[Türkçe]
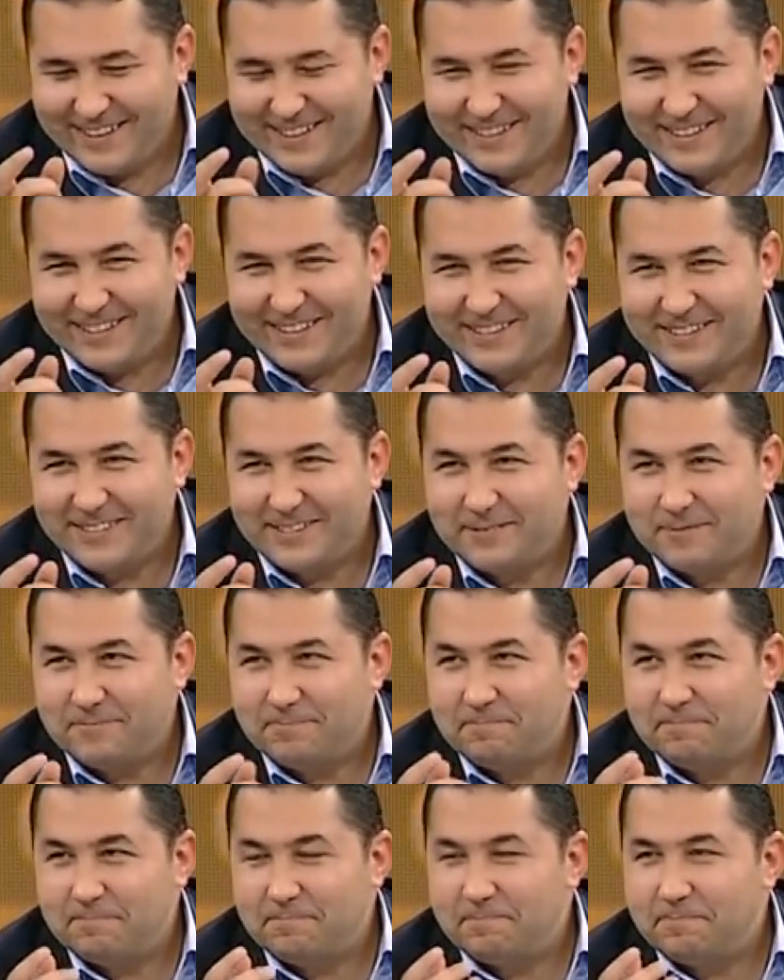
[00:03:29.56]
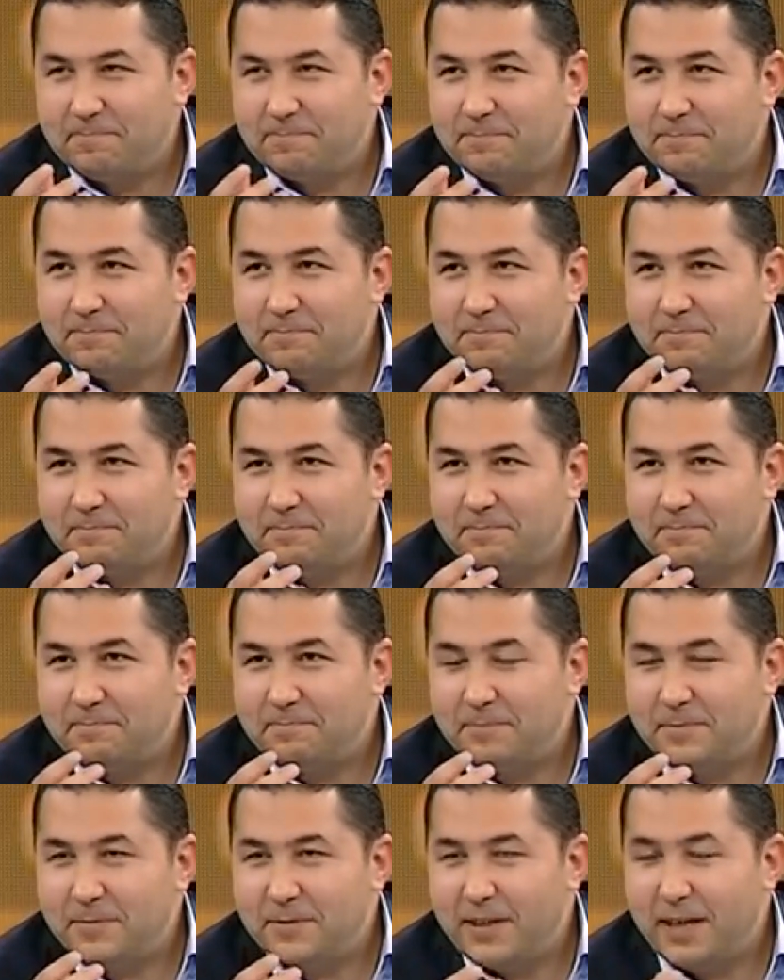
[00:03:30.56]
E,
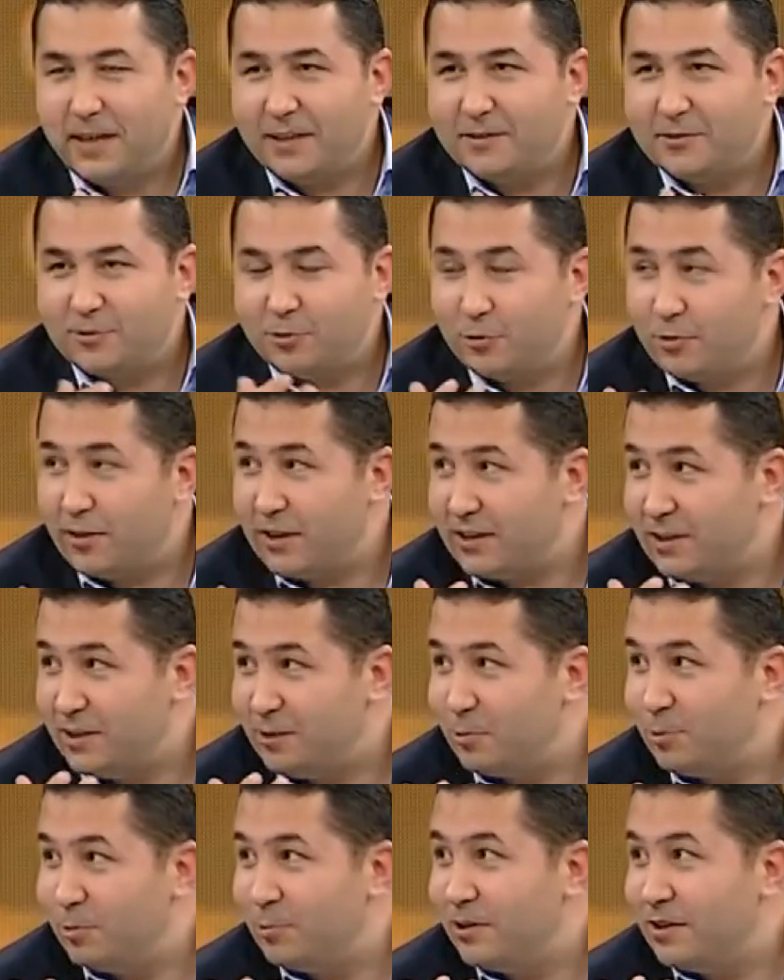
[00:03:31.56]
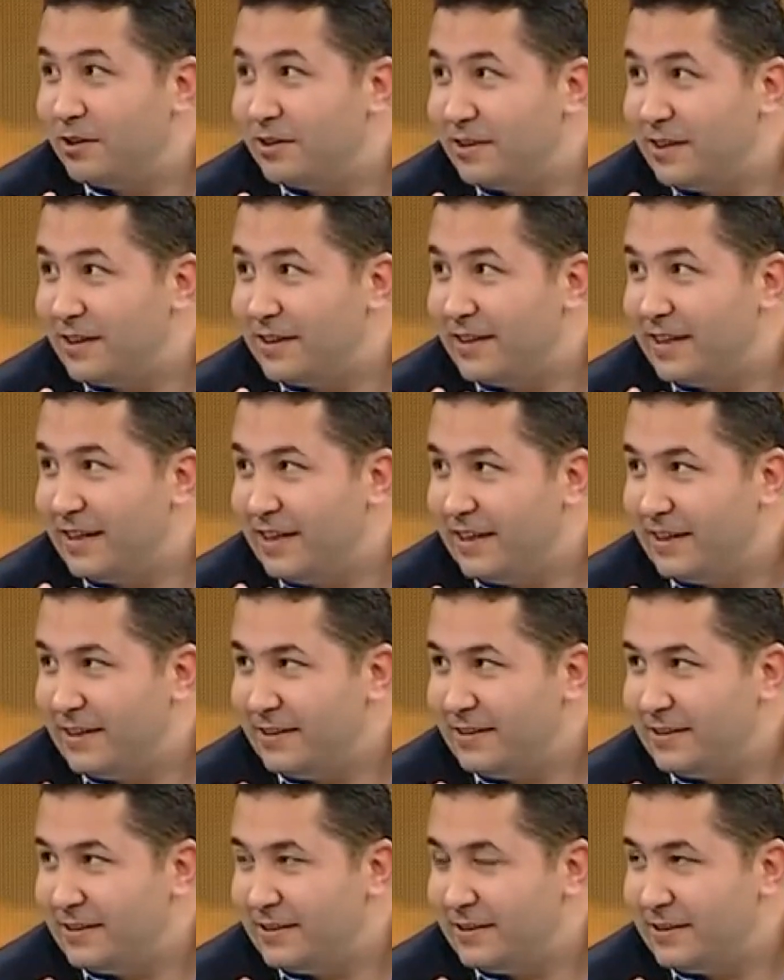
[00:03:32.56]
yani sürekli kullanıla
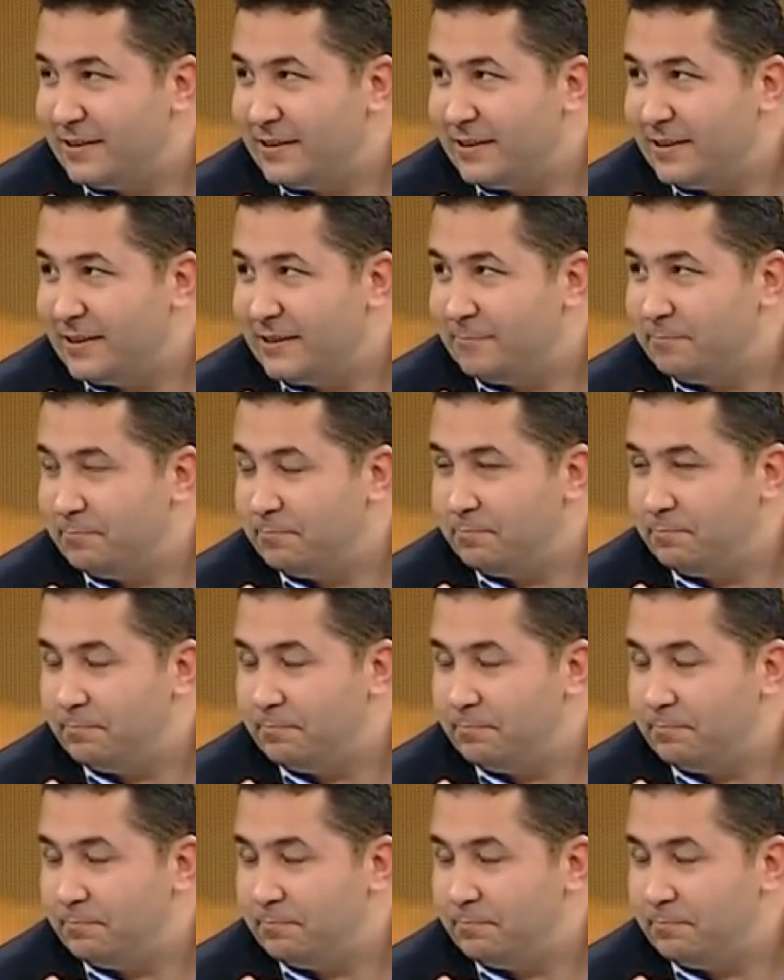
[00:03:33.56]
gelen e,